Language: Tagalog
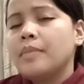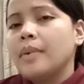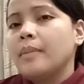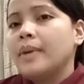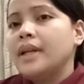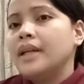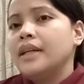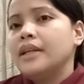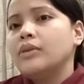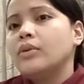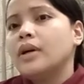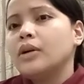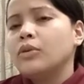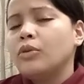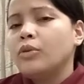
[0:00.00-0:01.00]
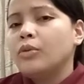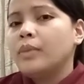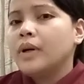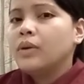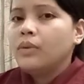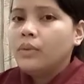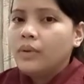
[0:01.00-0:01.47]
Kung ako,
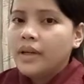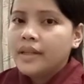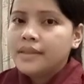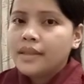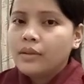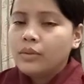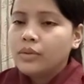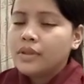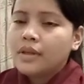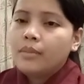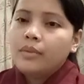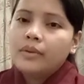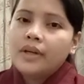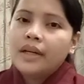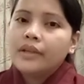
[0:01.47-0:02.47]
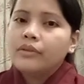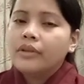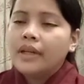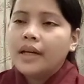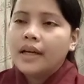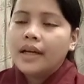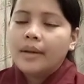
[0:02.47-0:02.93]
maghugas ako, sabon lang yung
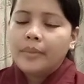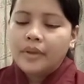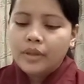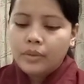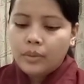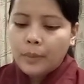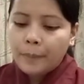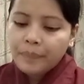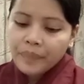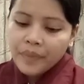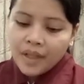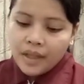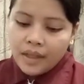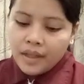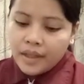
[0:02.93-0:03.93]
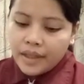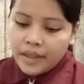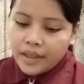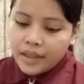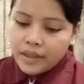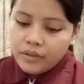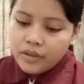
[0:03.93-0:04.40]
ginagamit ko.
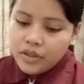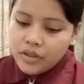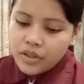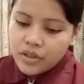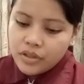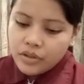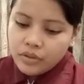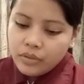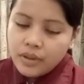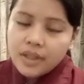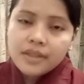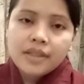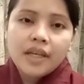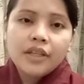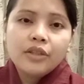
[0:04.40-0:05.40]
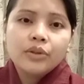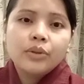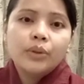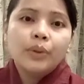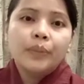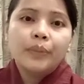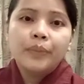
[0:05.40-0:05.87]
Kaya ngayon, isishare ko lang sa
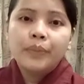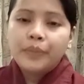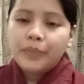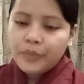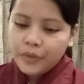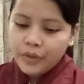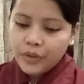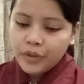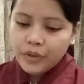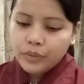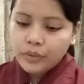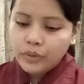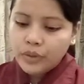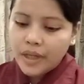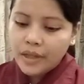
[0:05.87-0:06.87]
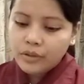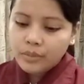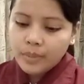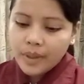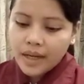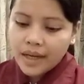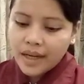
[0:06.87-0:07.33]
inyo yung ano
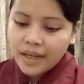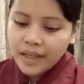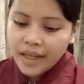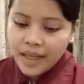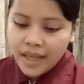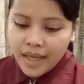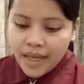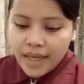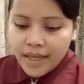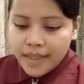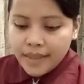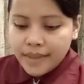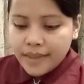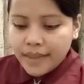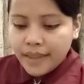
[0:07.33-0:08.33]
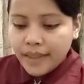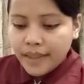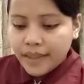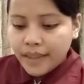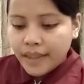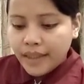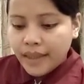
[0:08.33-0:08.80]
ba ang
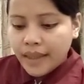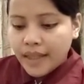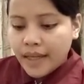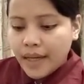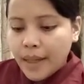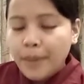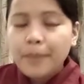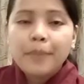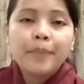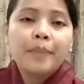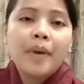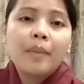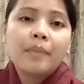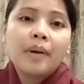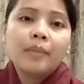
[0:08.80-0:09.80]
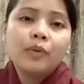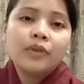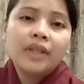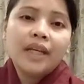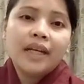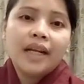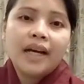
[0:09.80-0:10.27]
secret na
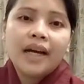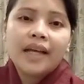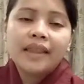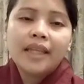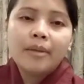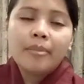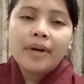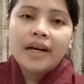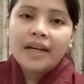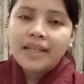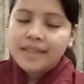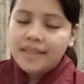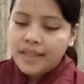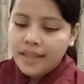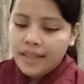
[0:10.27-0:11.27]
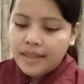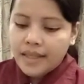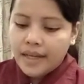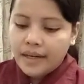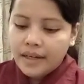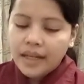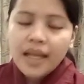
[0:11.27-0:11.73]
pangpaputi ng ating mga
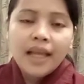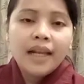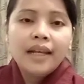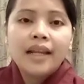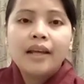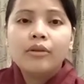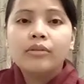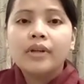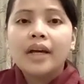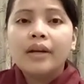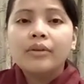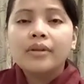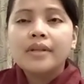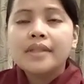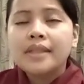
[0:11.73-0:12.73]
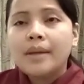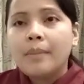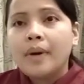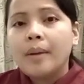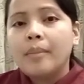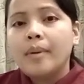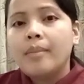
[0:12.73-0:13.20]
kasingitan. Lalong-lalo na sa
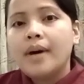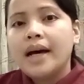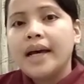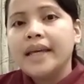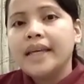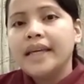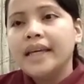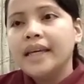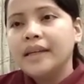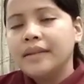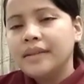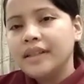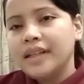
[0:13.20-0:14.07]
mga babae.